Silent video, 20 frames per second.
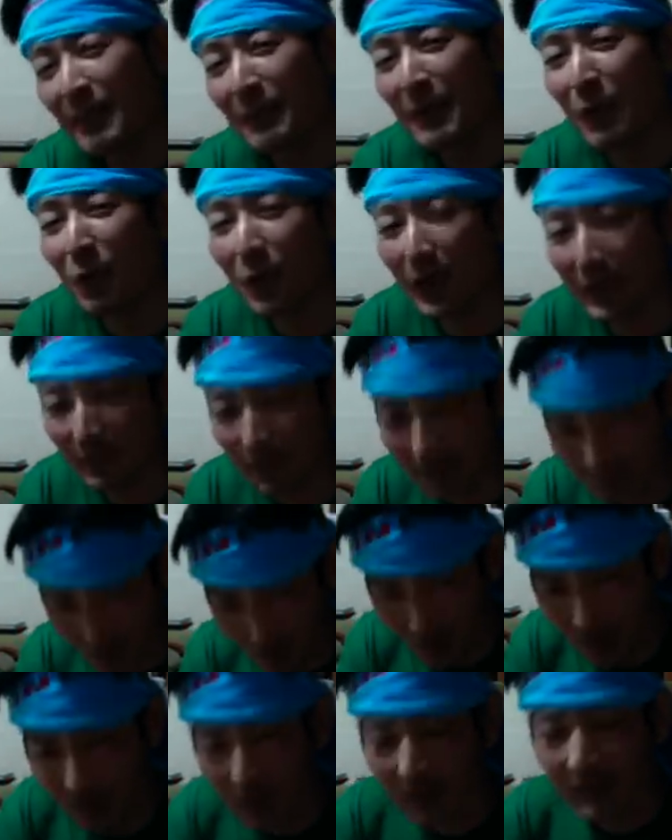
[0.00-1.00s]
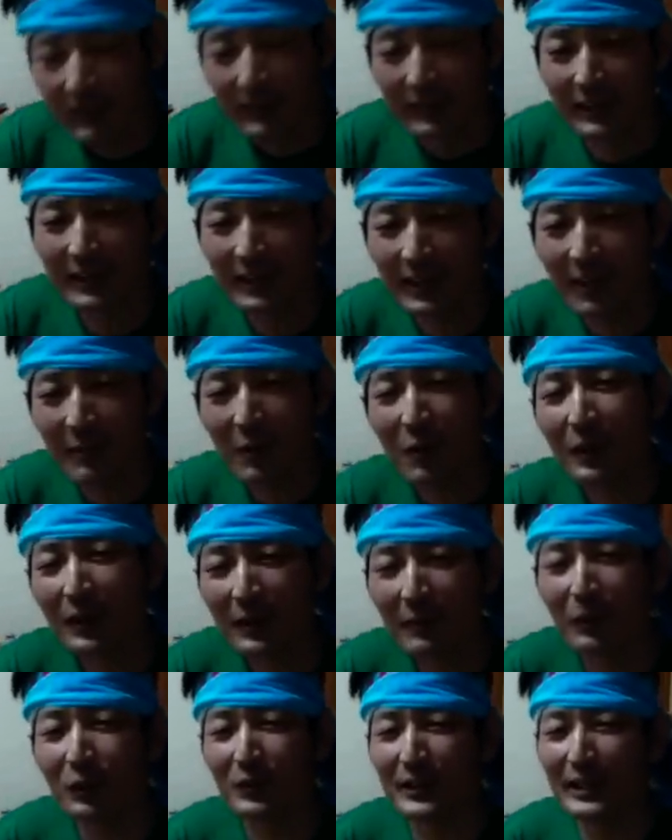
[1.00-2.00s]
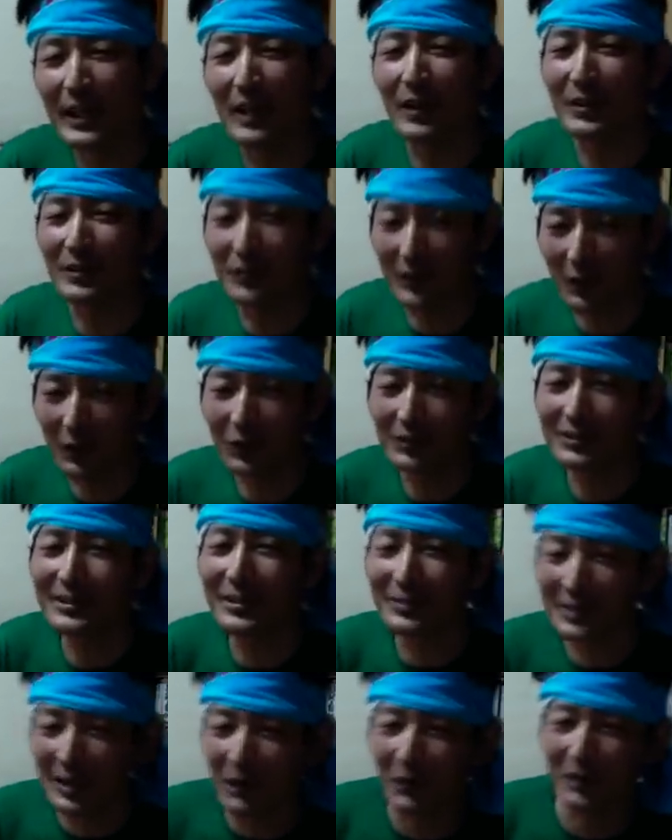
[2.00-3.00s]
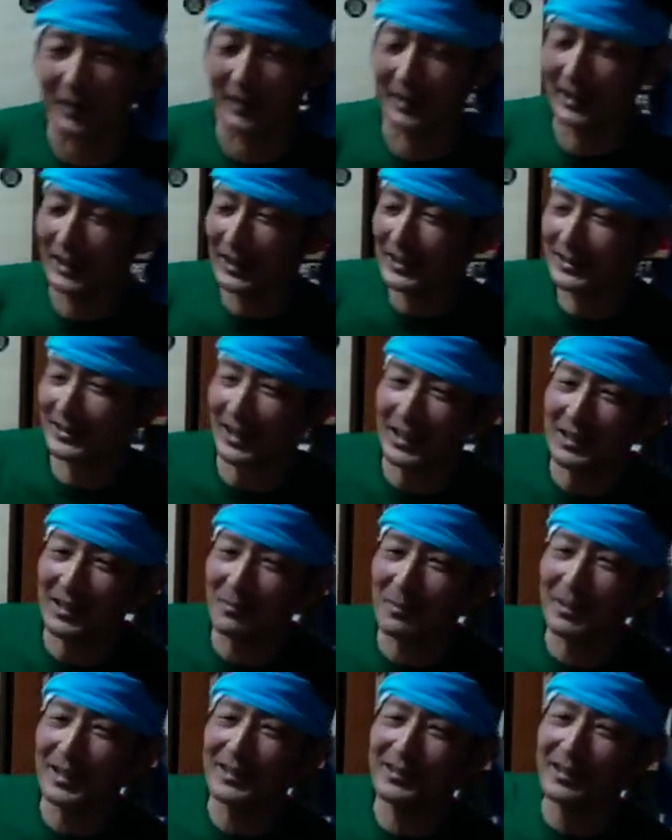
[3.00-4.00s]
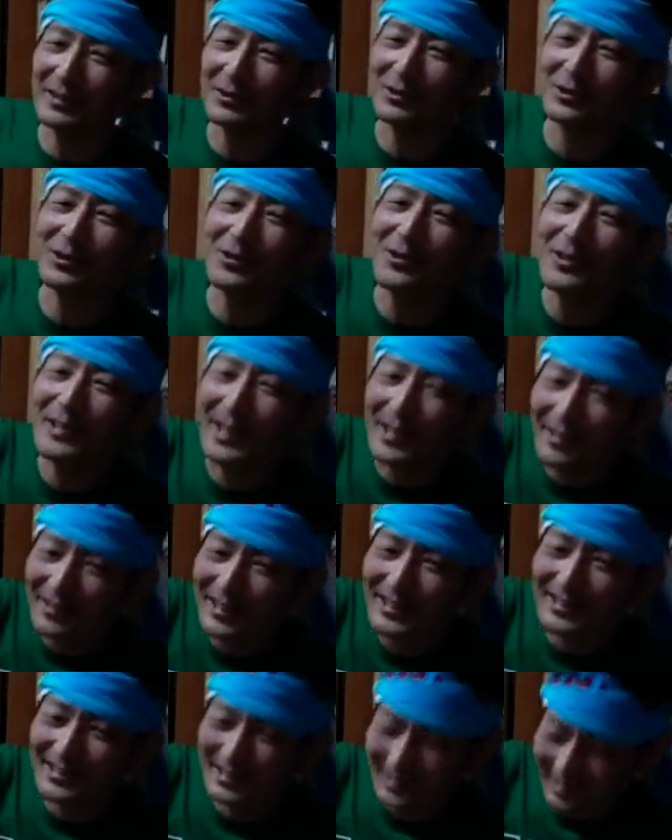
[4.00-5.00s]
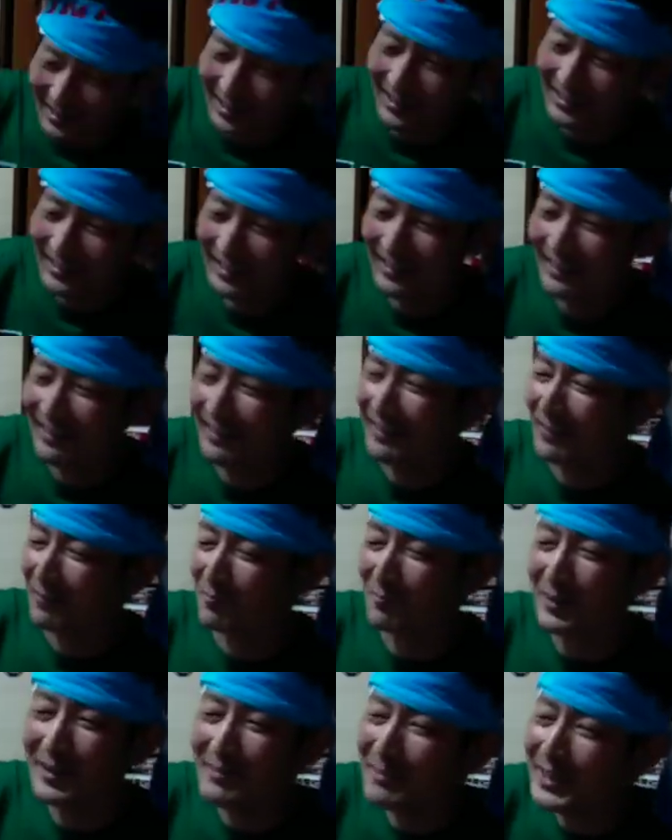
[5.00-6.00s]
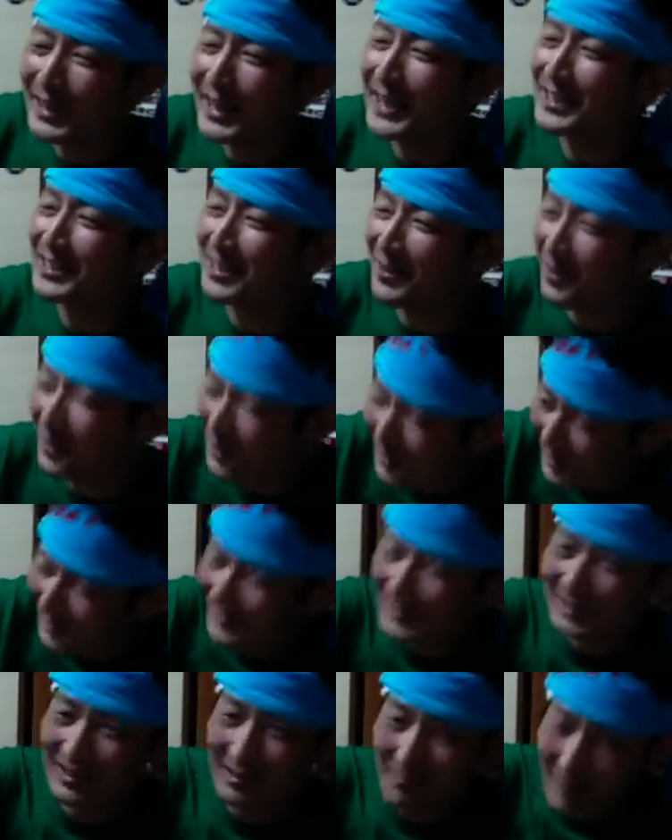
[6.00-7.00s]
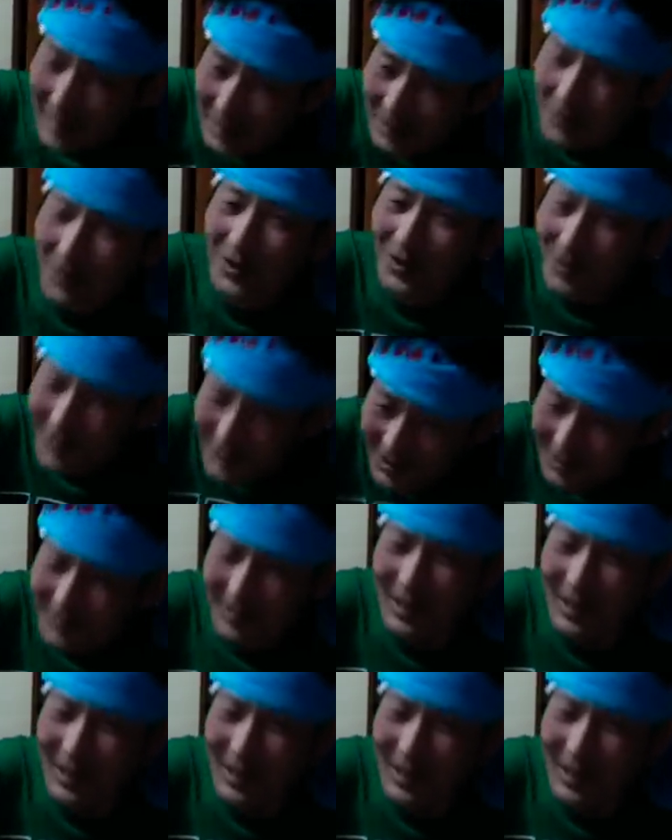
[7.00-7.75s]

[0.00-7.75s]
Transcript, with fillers: 目終わりますと。2時間目終わっても似たような人で、おすなおすな、おい、さっき見たやつは後ろの方行けよなんですね。見てないやつは、方がやつは前の方が来いよ言